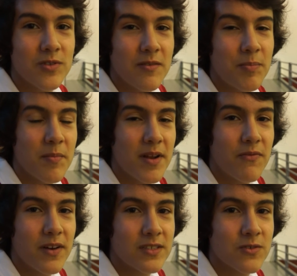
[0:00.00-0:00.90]
na primeira
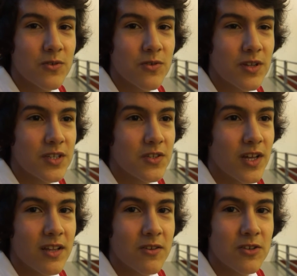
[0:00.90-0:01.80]
fase do
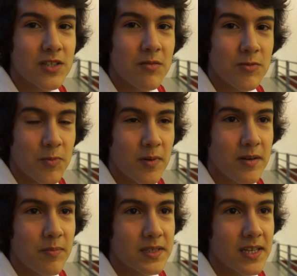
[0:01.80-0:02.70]
Nacional não conseguimos
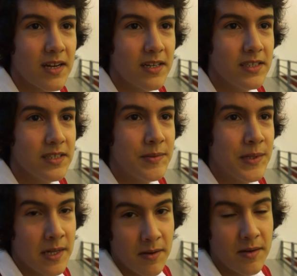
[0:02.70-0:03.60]
passar uh, eh,
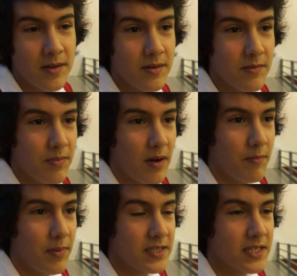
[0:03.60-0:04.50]
eh,
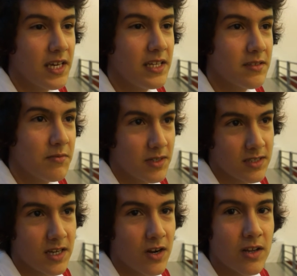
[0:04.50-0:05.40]
para, a seguinte,
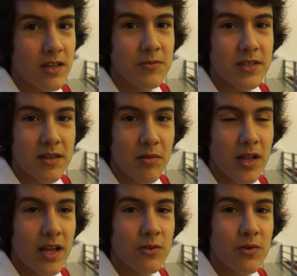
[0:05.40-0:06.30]
mas agora estamos a
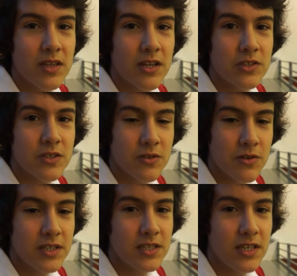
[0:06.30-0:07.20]
trabalhar no
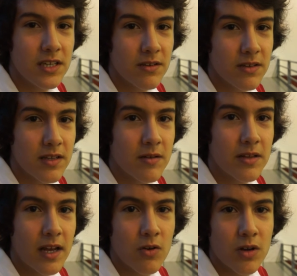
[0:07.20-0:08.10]
Interassociações e está
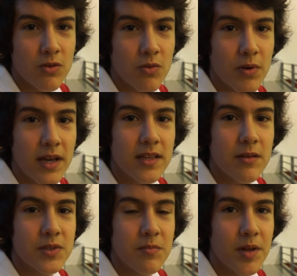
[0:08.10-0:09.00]
tá a correr tudo bem,
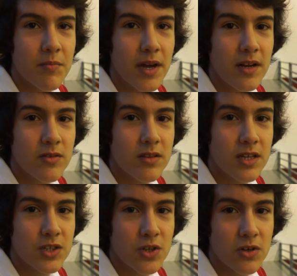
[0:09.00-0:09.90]
estamos em primeiro,
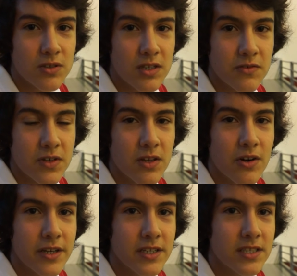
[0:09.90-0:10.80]
três jogos, três
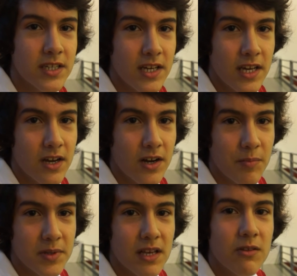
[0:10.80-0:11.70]
vitórias, agora
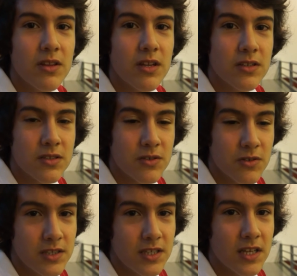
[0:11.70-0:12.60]
é pensar no
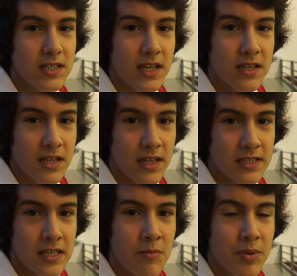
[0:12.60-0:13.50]
Interassociações e tentar,
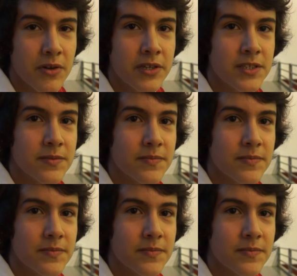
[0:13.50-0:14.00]
tentar ser campeões.